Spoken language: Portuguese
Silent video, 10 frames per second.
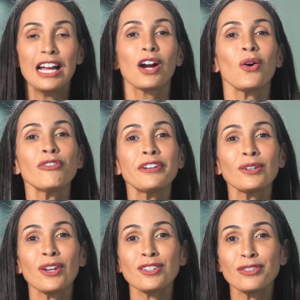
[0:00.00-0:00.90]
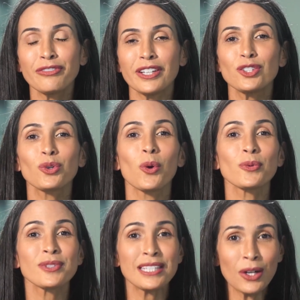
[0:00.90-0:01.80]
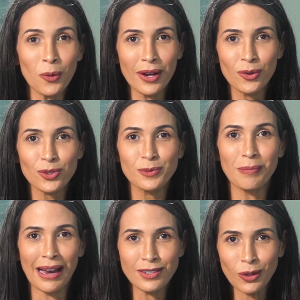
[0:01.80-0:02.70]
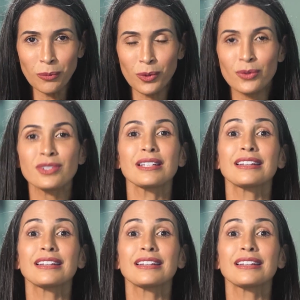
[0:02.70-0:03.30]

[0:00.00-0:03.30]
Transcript: confira o nosso vídeo com 5 erros mais comuns